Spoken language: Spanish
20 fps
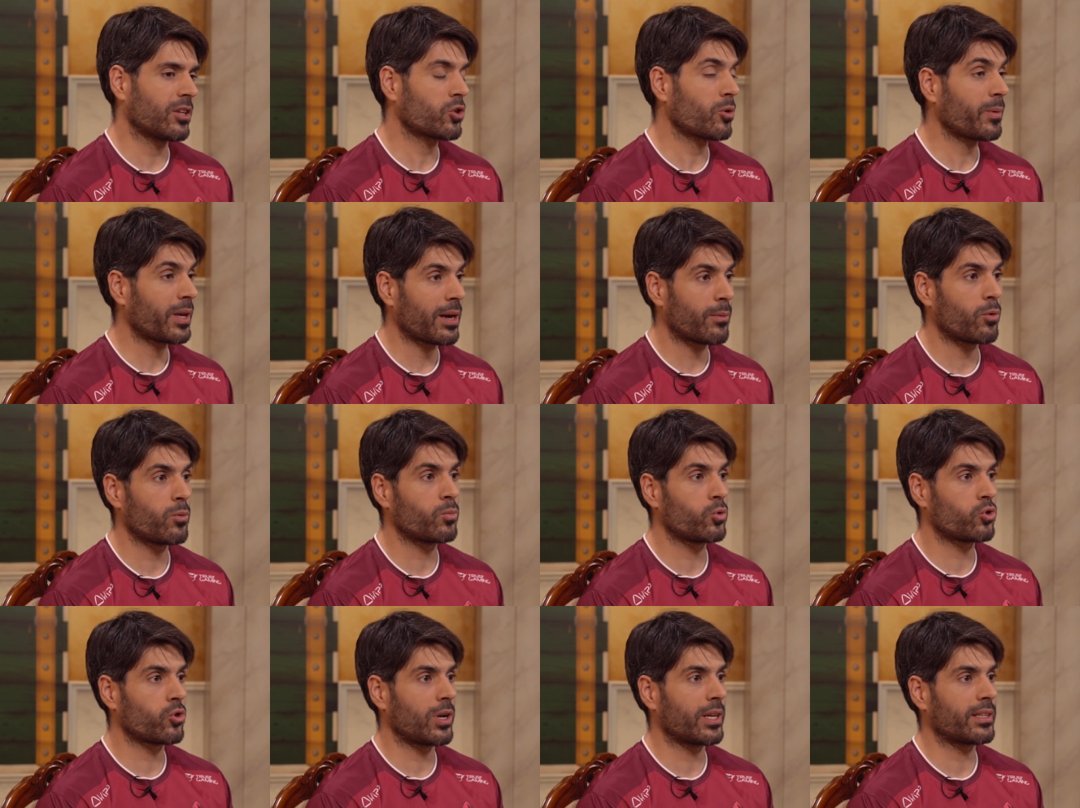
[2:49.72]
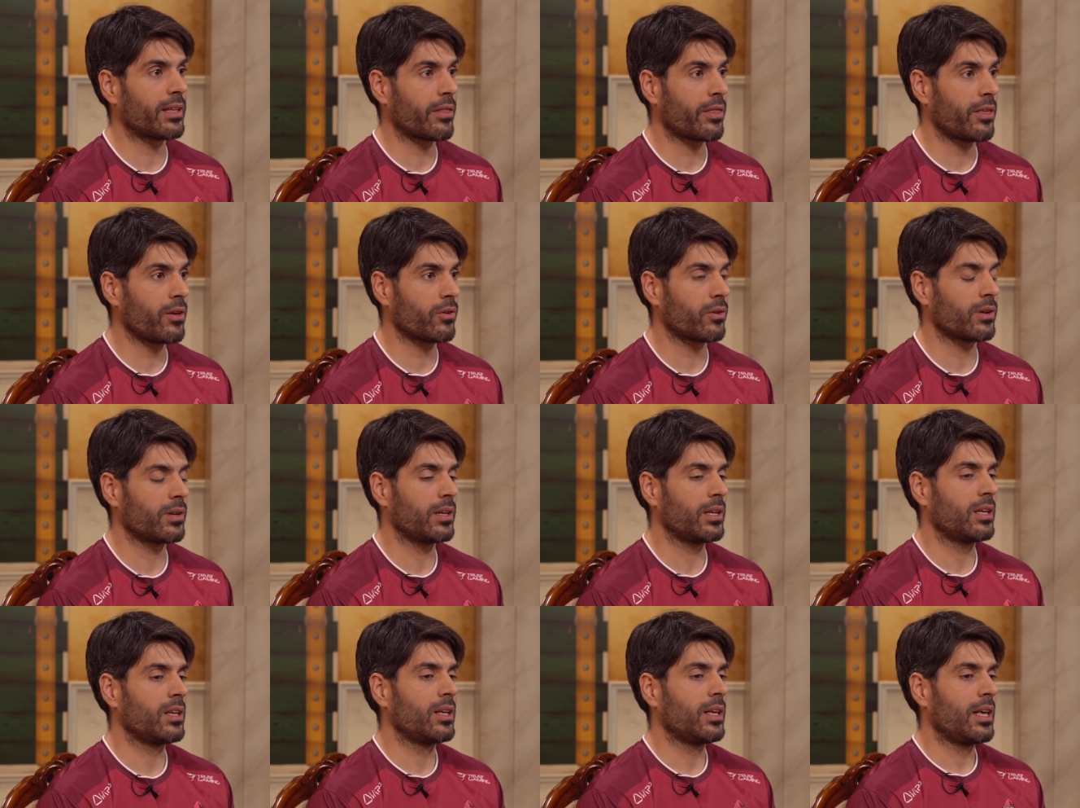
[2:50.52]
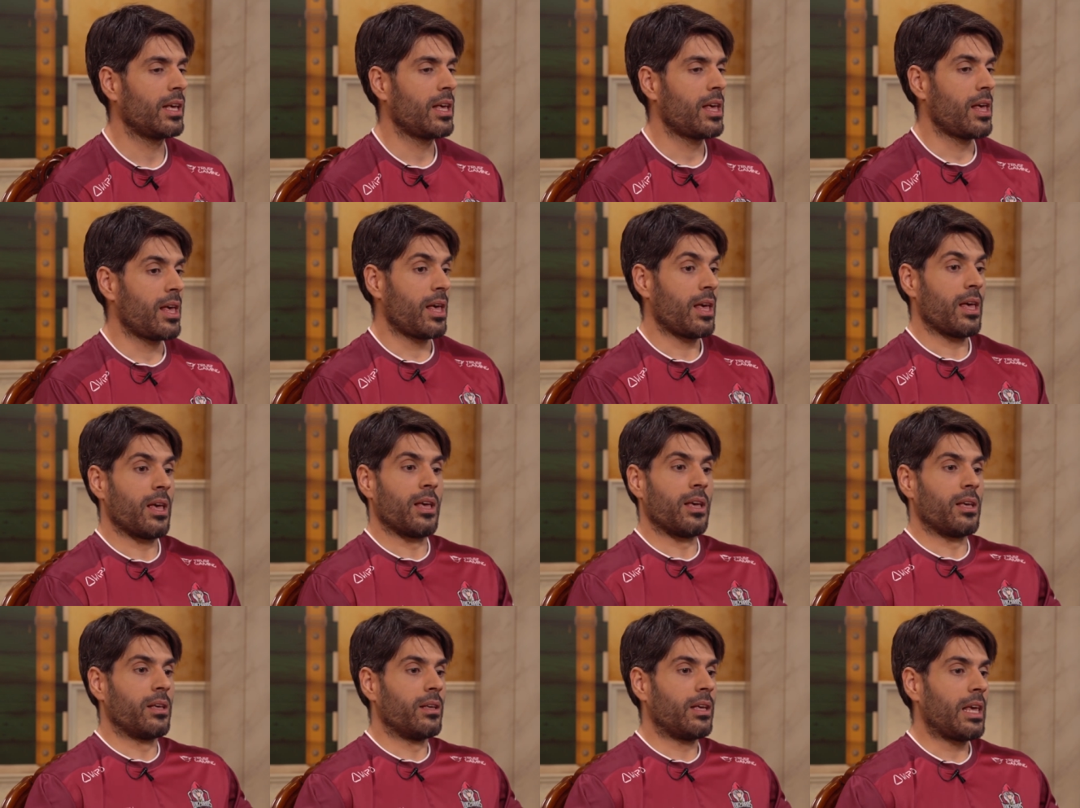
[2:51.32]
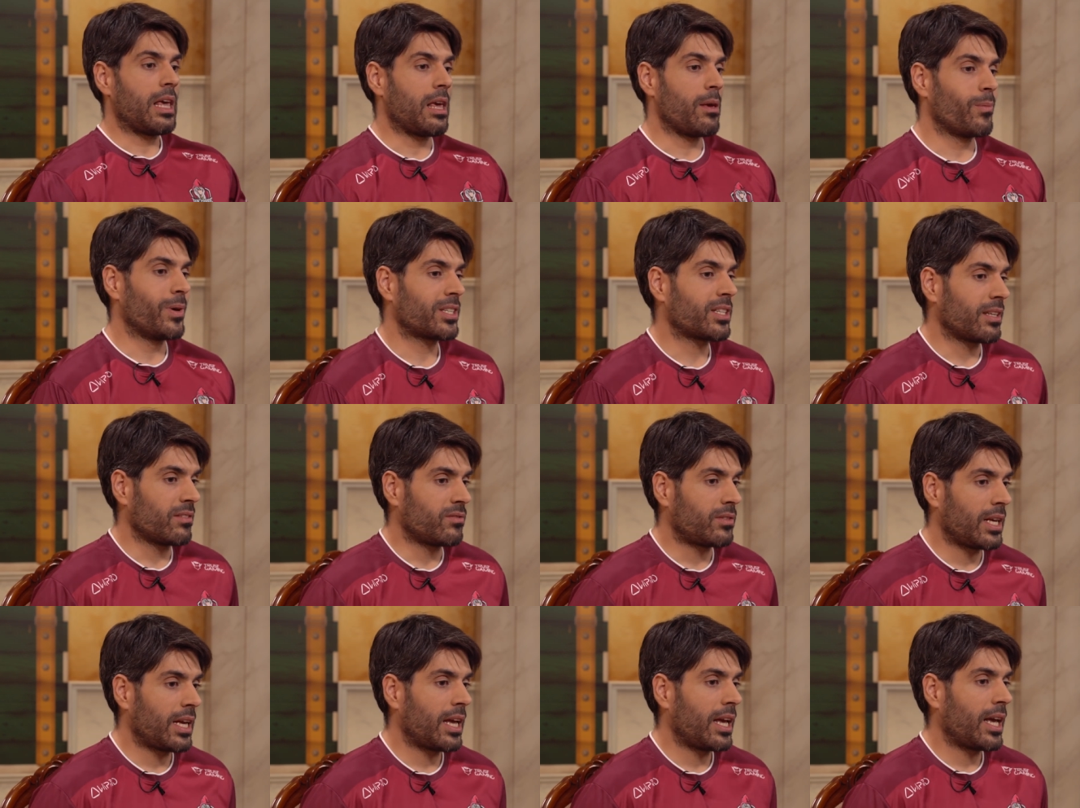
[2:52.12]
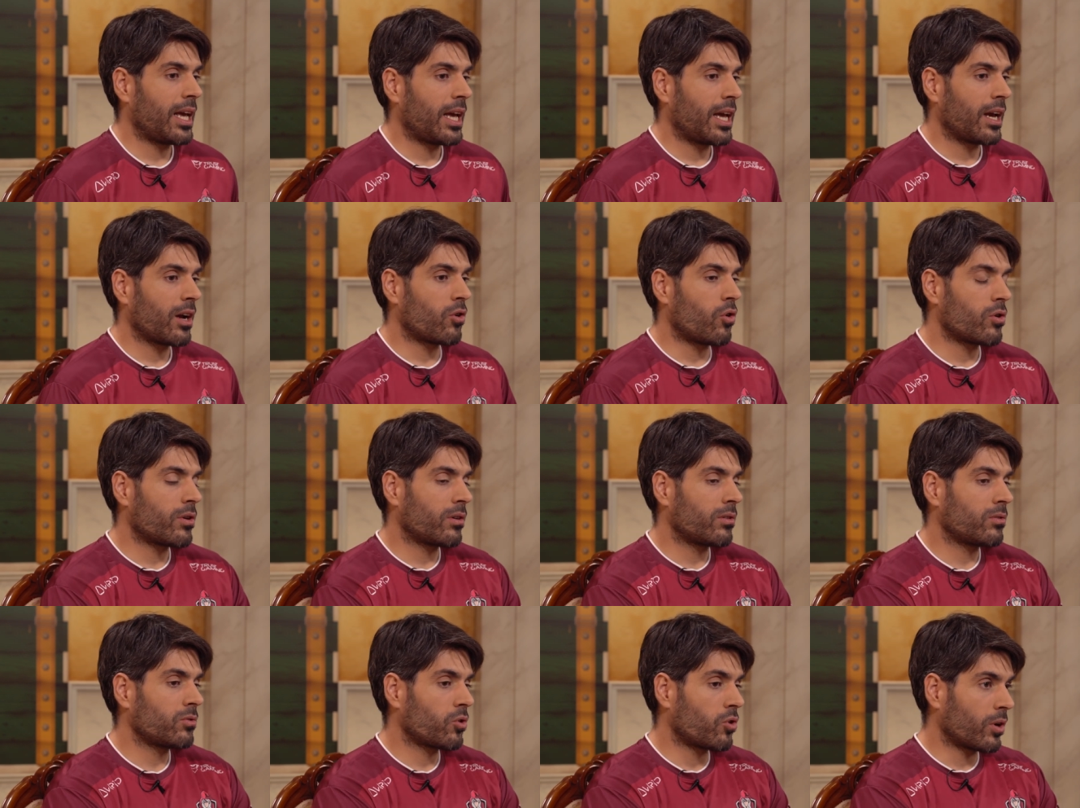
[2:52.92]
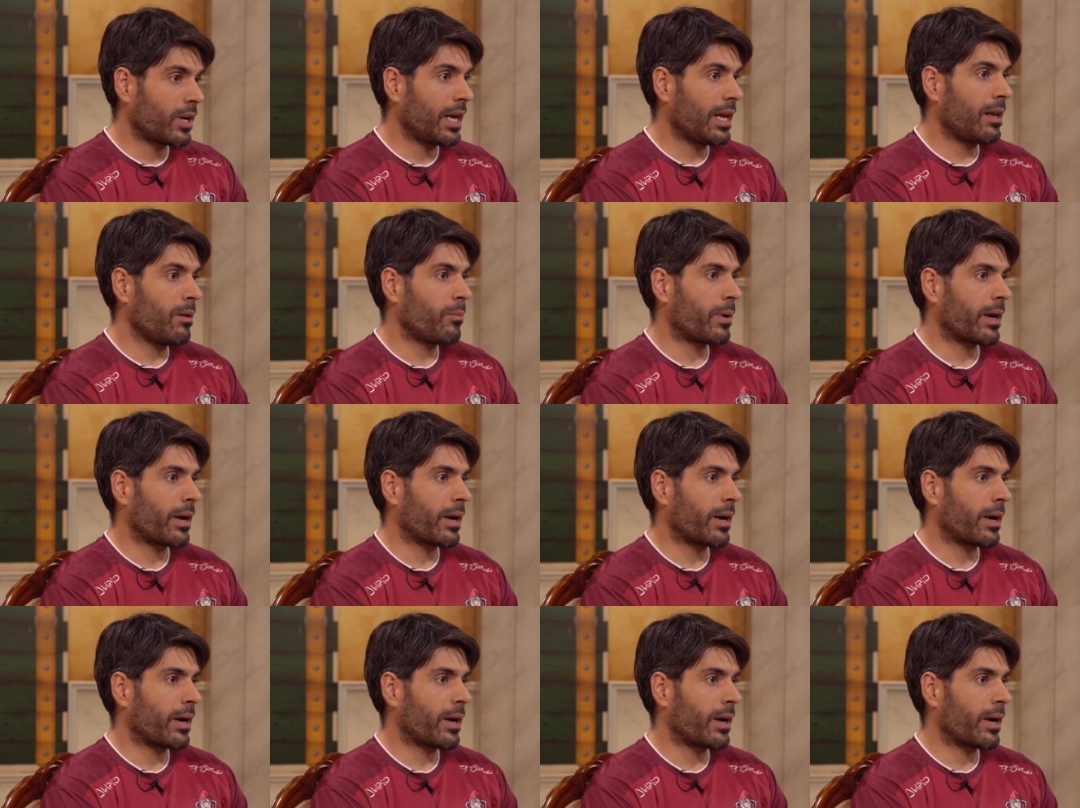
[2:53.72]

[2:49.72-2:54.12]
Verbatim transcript: eso me llamó mucho la atención. Y me senté con, él